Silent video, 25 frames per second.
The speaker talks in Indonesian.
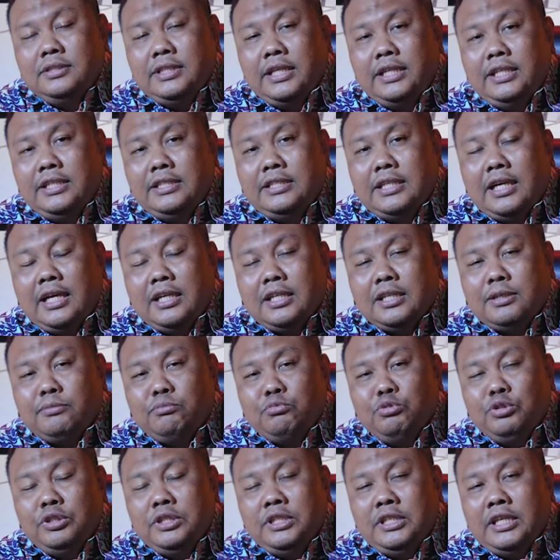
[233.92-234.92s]
Jadi jangan
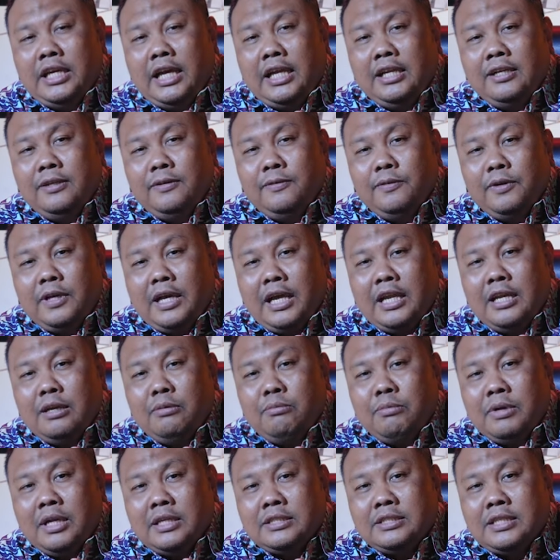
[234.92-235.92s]
kemudian
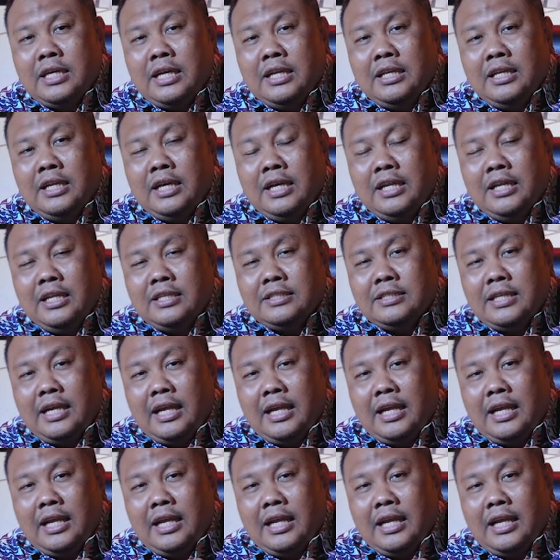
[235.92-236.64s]
karena merasa Anda ada